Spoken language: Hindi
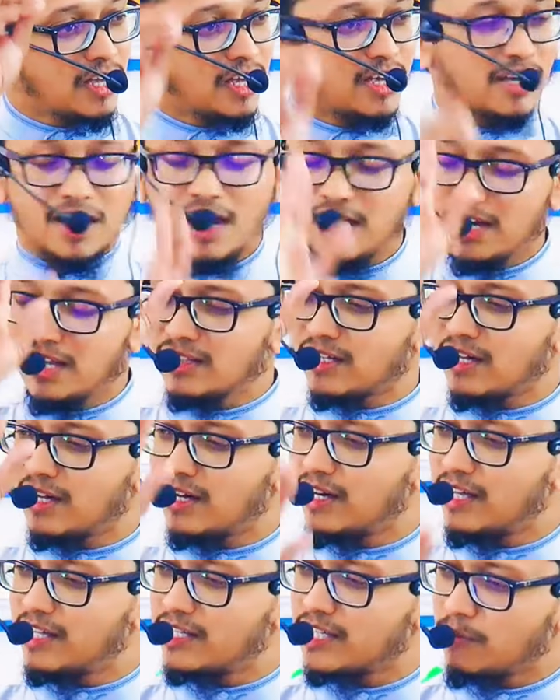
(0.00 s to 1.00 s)
खयानत
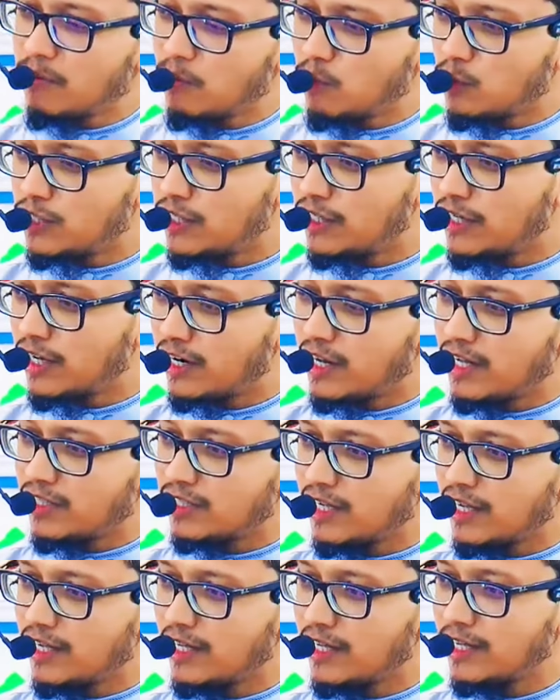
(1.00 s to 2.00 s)
करने से भी मुझे डरना
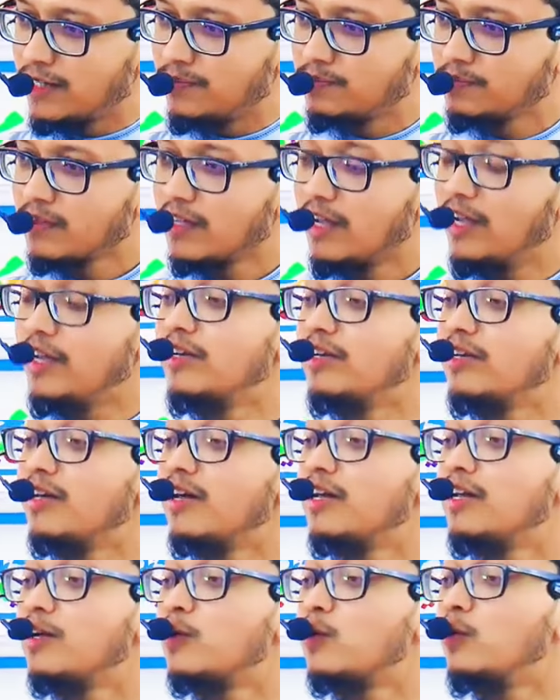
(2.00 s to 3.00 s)
चाहिए इन
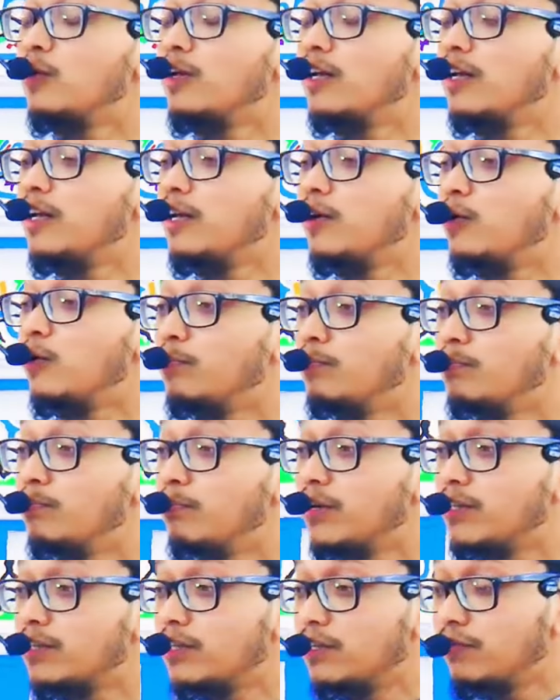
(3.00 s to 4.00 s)
लिकुल्ली
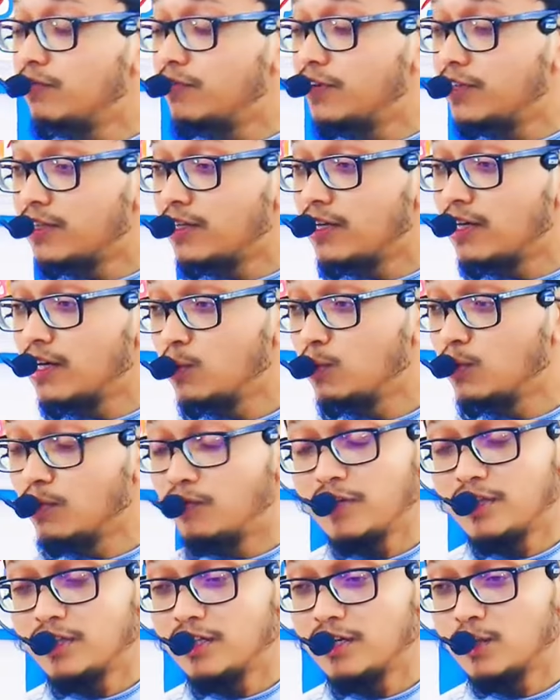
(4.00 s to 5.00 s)
उम्मतिन फितना व
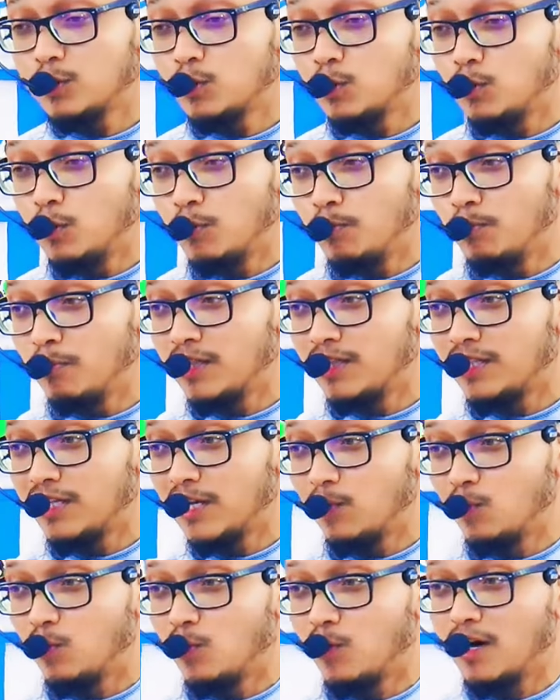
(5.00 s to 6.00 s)
फितना तो उम्मत
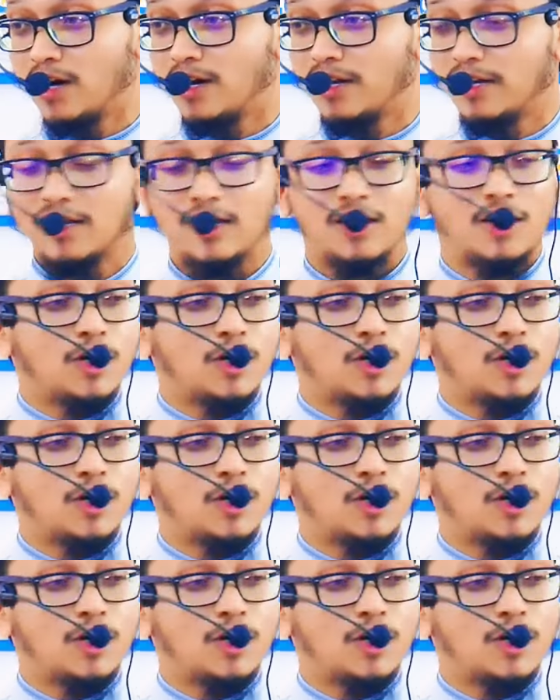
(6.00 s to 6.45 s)
अमवाल